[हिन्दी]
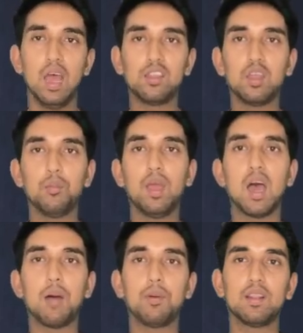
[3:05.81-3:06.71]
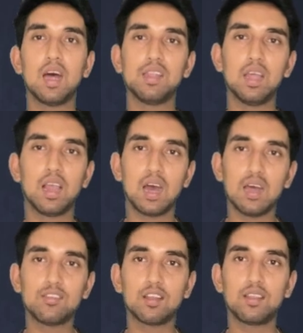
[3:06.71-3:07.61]
ऐसे में आप अंदाज़ा
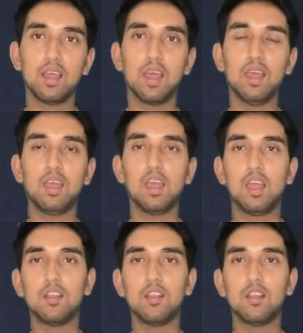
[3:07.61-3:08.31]
लगा सकते हैं कि